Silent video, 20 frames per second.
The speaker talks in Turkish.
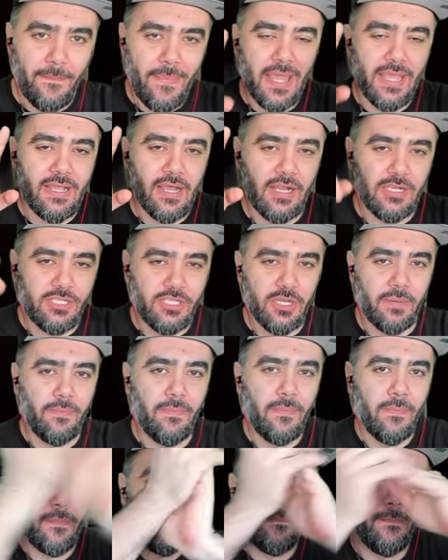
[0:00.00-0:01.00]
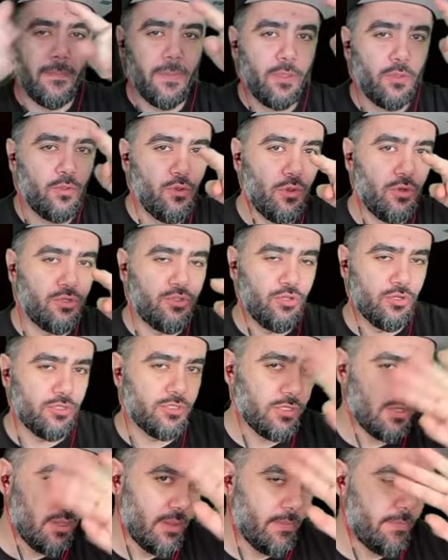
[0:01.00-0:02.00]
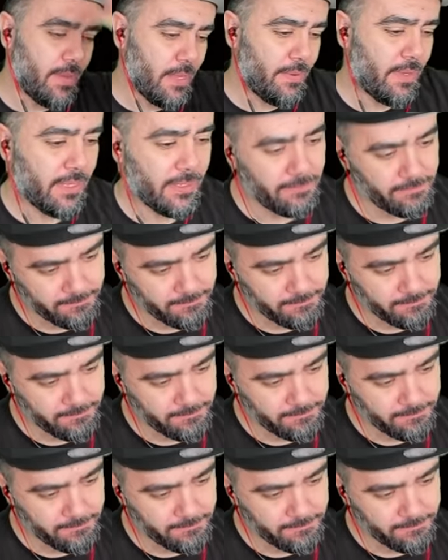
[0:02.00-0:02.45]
Ben kaçtım. Görüşürüz. Bay bay.